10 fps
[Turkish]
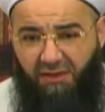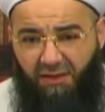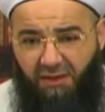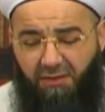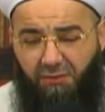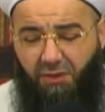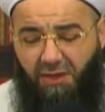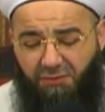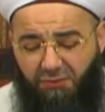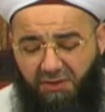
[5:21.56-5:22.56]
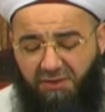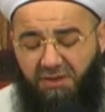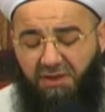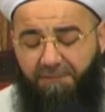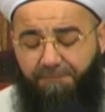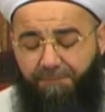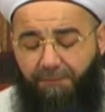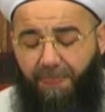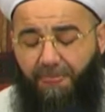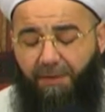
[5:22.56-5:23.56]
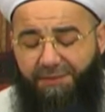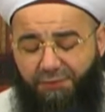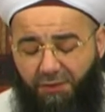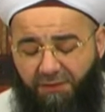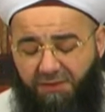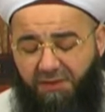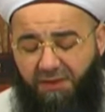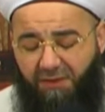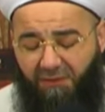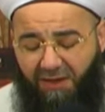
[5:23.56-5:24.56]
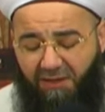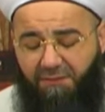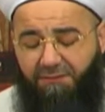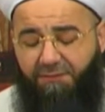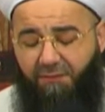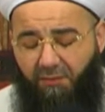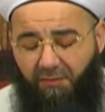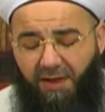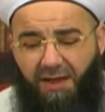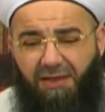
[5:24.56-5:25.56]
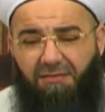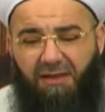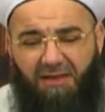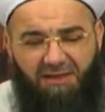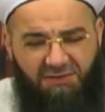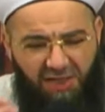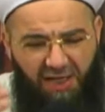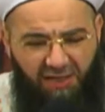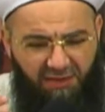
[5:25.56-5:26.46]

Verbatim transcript: E, Duhan suresinin çok fazileti var. Merak etmeyin kısa.